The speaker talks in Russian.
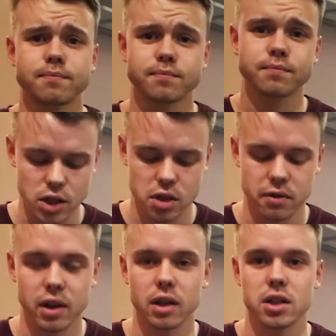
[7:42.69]
Да,
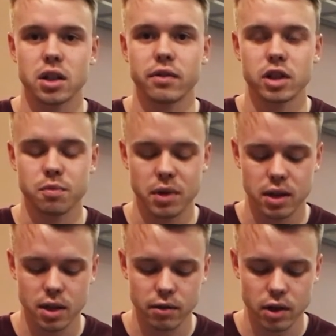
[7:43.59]
штрафовали нас на
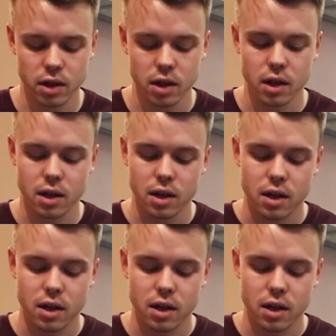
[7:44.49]
25 евро.